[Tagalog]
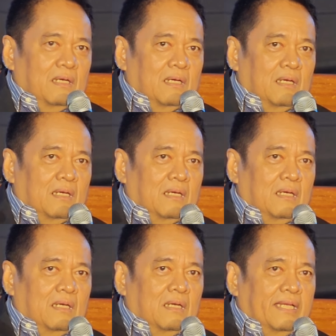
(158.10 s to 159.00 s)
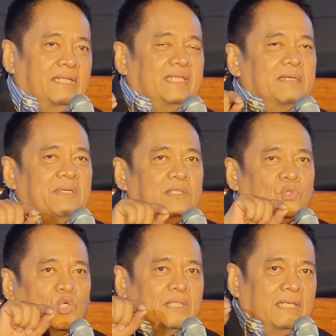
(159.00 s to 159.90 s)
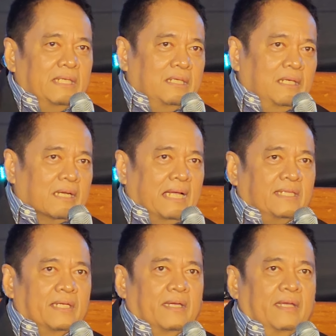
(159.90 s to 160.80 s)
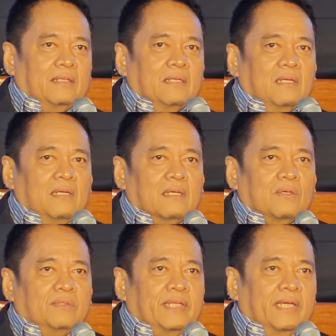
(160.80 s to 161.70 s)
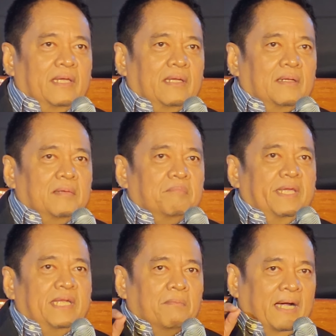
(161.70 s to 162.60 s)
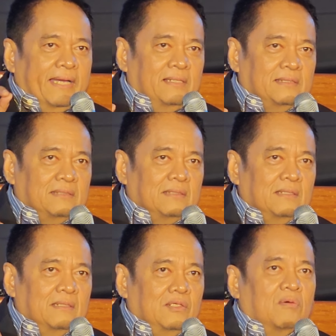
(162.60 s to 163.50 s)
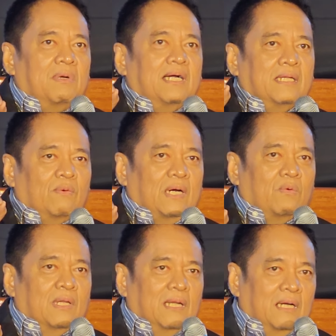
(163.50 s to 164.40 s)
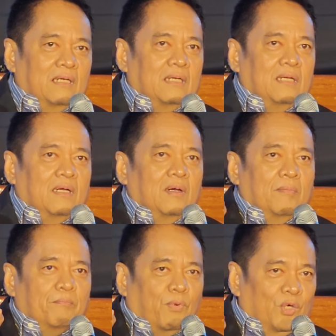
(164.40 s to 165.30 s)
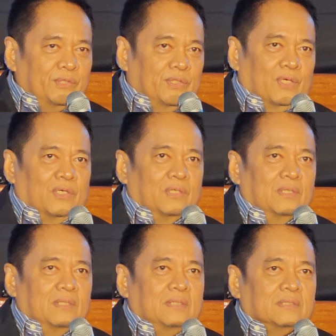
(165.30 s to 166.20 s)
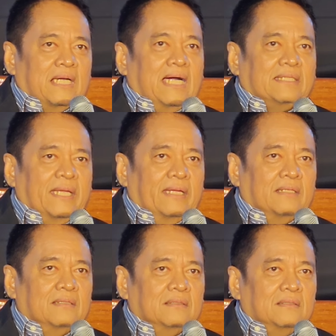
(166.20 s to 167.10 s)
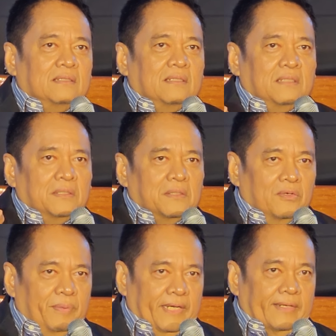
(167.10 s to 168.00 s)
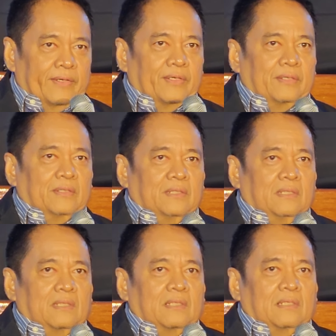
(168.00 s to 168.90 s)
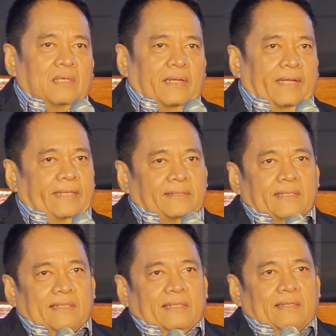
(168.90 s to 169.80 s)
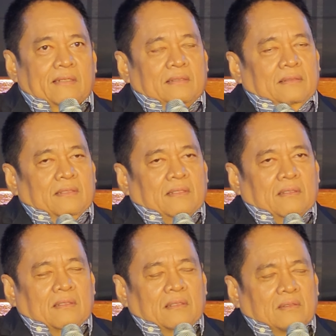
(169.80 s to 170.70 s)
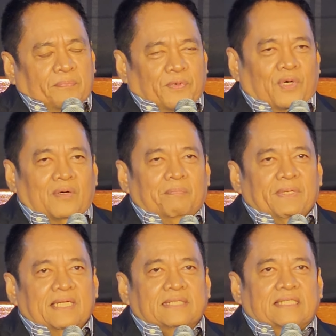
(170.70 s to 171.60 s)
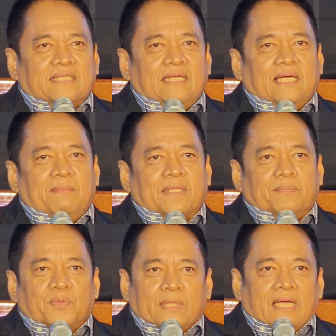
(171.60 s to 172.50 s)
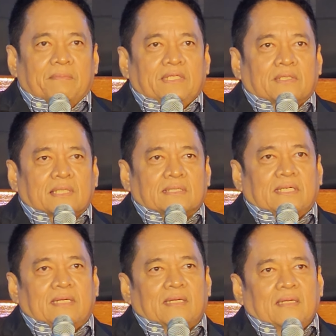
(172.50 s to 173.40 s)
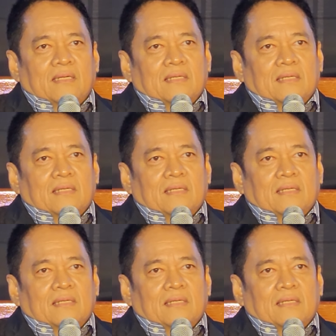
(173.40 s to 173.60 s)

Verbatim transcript: uh, hindi man totally eradicate, kundi minimize yung mga nawawalang pondo sa ating gobyerno. And uh, yun po, pinasasalamat po namin yun kasi